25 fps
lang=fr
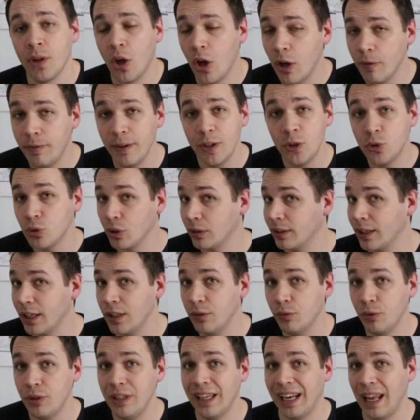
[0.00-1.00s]
En fait, je suis en
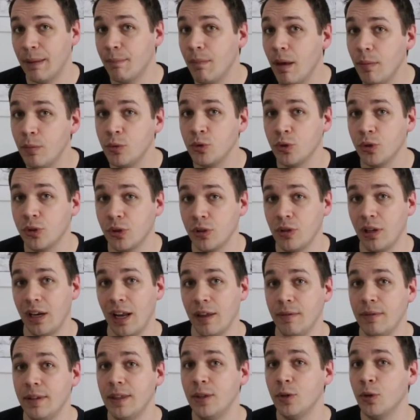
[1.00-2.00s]
train de vous dire la même chose que dans
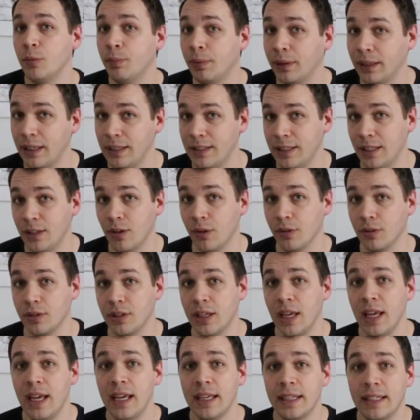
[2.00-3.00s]
la vidéo précédente,